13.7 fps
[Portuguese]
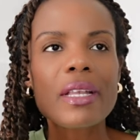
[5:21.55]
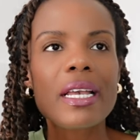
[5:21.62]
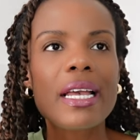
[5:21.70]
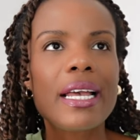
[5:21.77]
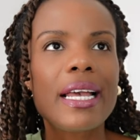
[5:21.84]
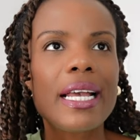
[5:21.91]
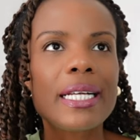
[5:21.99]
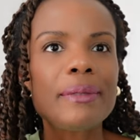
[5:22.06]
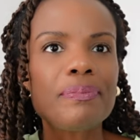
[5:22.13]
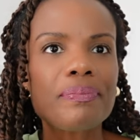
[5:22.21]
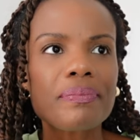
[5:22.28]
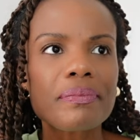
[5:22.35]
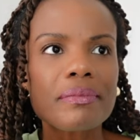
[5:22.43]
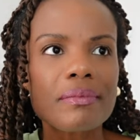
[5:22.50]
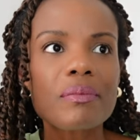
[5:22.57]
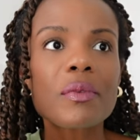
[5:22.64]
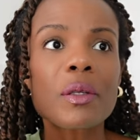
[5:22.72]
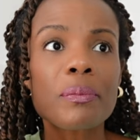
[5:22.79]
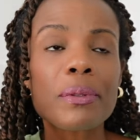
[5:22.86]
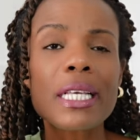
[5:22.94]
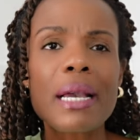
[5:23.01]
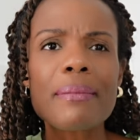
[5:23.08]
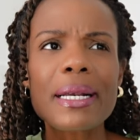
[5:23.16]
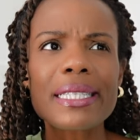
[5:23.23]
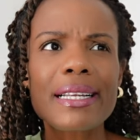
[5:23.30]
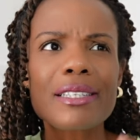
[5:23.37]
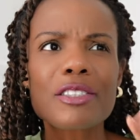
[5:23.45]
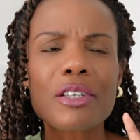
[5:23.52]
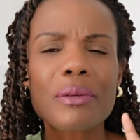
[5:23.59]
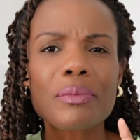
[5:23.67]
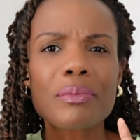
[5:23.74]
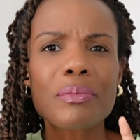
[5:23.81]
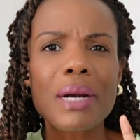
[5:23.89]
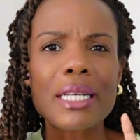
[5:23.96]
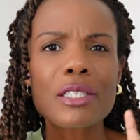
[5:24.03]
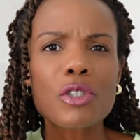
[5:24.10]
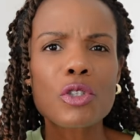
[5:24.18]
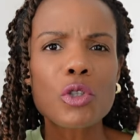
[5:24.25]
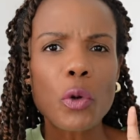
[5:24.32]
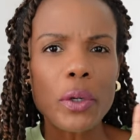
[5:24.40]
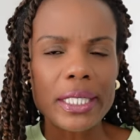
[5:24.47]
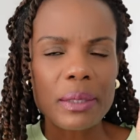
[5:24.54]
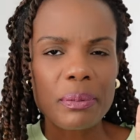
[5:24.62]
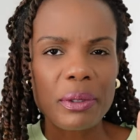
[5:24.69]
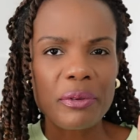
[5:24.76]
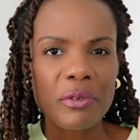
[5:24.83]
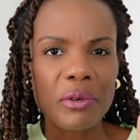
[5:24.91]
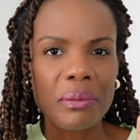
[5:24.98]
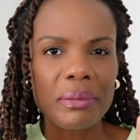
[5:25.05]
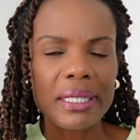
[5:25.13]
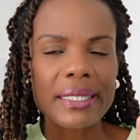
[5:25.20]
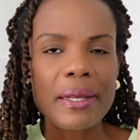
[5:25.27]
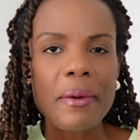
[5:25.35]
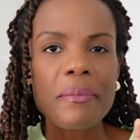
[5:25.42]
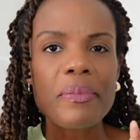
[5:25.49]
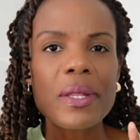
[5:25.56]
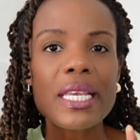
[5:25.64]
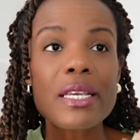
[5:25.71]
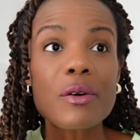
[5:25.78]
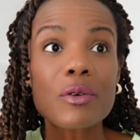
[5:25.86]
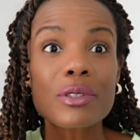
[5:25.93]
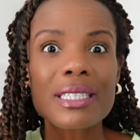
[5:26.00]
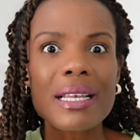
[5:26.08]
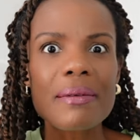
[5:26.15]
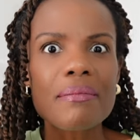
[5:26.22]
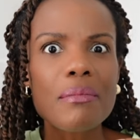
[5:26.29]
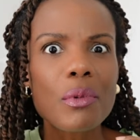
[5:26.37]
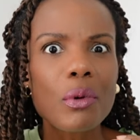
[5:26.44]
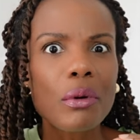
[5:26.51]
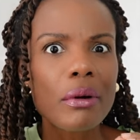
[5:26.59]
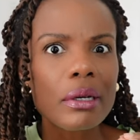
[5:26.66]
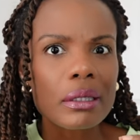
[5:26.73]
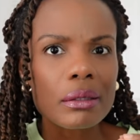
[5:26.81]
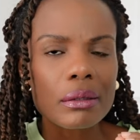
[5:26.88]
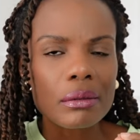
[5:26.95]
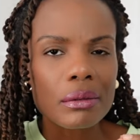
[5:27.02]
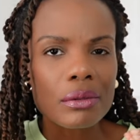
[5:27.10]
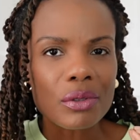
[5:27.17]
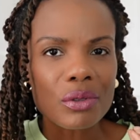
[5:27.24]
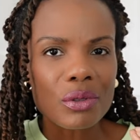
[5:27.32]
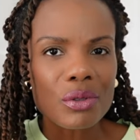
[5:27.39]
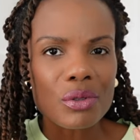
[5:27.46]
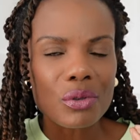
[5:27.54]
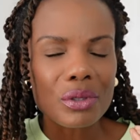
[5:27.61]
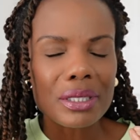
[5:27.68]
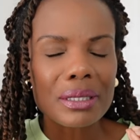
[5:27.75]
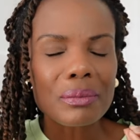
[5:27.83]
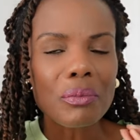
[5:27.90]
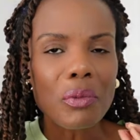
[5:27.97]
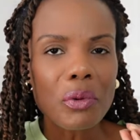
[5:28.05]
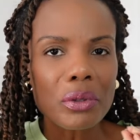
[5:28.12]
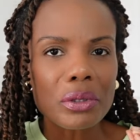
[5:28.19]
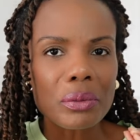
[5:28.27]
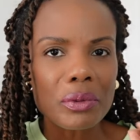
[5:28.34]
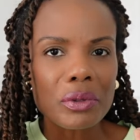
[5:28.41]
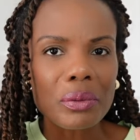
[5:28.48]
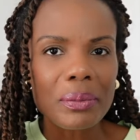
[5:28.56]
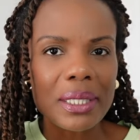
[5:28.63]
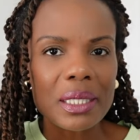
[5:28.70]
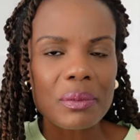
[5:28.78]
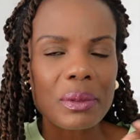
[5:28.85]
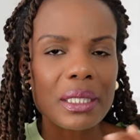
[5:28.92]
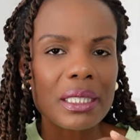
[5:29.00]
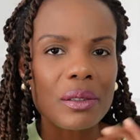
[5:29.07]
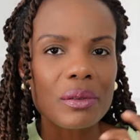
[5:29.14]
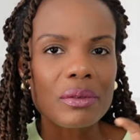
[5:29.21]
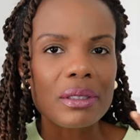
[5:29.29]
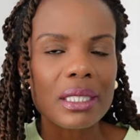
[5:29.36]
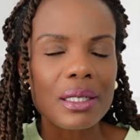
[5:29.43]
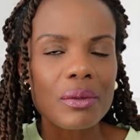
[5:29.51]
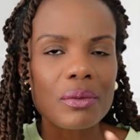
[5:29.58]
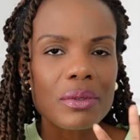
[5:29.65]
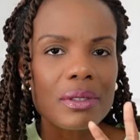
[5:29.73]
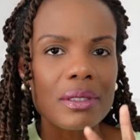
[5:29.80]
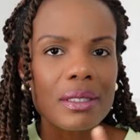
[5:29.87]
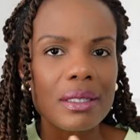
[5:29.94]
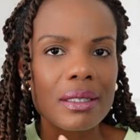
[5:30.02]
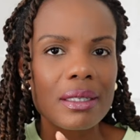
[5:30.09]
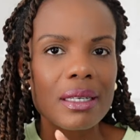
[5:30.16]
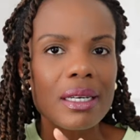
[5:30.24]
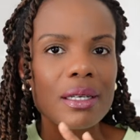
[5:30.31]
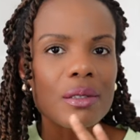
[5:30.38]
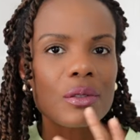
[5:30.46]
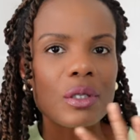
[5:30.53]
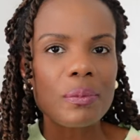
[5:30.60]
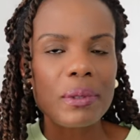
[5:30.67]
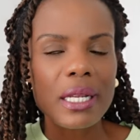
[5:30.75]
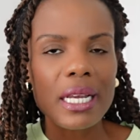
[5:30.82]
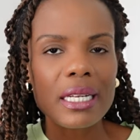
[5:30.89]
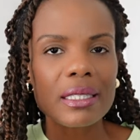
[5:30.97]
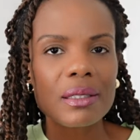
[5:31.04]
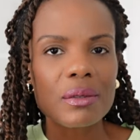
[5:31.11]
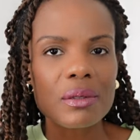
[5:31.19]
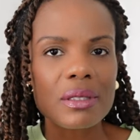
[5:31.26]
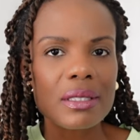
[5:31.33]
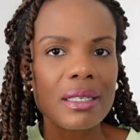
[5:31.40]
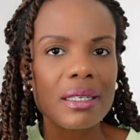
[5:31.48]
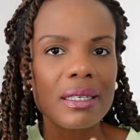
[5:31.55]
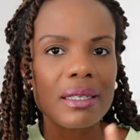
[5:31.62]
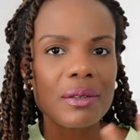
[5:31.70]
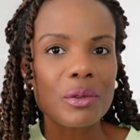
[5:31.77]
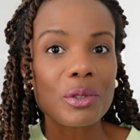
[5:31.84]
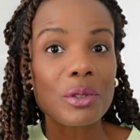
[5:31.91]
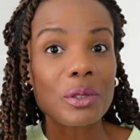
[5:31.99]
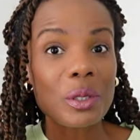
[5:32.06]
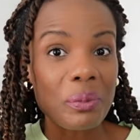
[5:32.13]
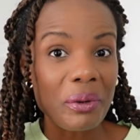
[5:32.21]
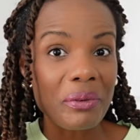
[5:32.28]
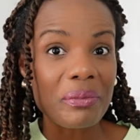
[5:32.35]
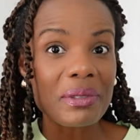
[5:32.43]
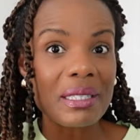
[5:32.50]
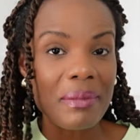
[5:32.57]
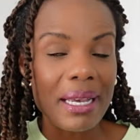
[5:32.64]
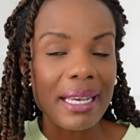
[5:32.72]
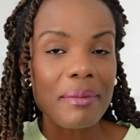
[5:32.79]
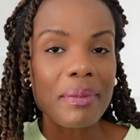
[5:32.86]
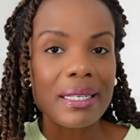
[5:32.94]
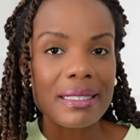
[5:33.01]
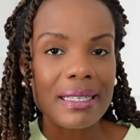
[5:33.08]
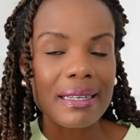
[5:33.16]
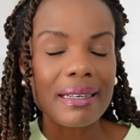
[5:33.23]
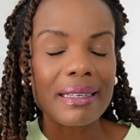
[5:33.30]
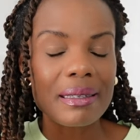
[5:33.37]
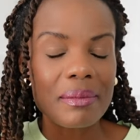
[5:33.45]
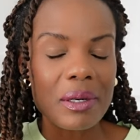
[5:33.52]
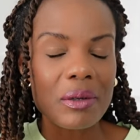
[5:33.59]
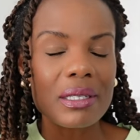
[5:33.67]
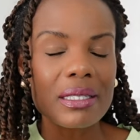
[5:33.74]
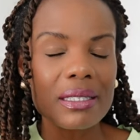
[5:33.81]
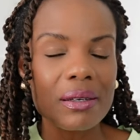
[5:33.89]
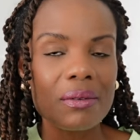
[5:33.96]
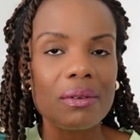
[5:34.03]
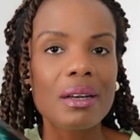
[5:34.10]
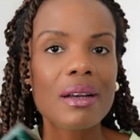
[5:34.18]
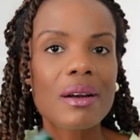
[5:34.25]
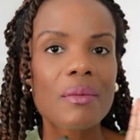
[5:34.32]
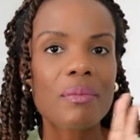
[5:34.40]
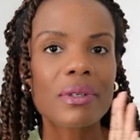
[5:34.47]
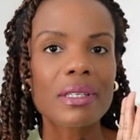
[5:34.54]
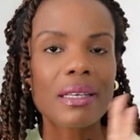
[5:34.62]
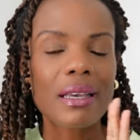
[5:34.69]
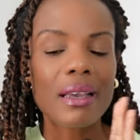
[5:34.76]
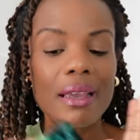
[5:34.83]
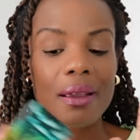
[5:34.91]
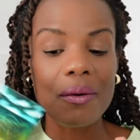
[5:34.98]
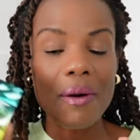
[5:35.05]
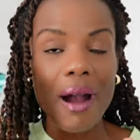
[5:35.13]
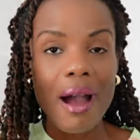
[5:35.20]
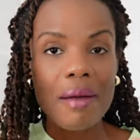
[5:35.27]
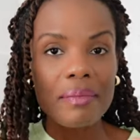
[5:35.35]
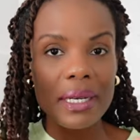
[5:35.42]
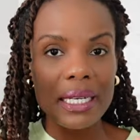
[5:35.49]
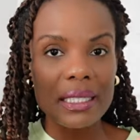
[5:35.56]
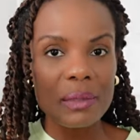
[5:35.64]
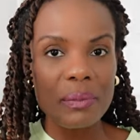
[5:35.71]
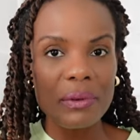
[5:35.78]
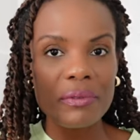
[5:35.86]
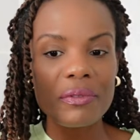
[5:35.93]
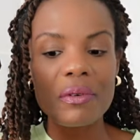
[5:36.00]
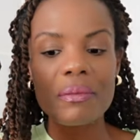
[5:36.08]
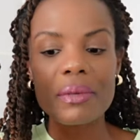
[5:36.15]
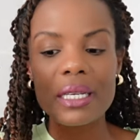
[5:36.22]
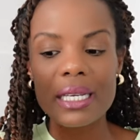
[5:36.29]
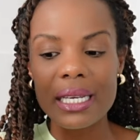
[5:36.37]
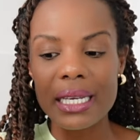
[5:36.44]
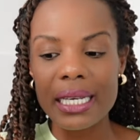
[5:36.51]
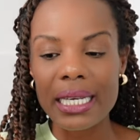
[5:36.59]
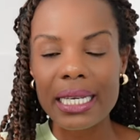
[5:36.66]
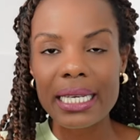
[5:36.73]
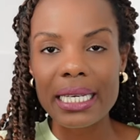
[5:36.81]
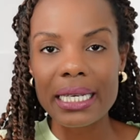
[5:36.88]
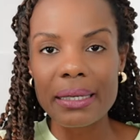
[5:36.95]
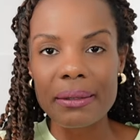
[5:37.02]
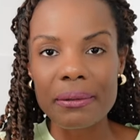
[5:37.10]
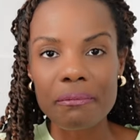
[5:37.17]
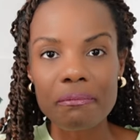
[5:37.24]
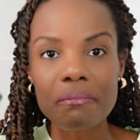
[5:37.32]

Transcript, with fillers: É, porque a MAC tem acho que mais dois perfumes. E eu gostei muito dos outros dois, muito, muito mesmo. Então não se surpreendam se os outros perfumes da MAC aparecerem aqui na minha coleção, porque eu amei esse perfume e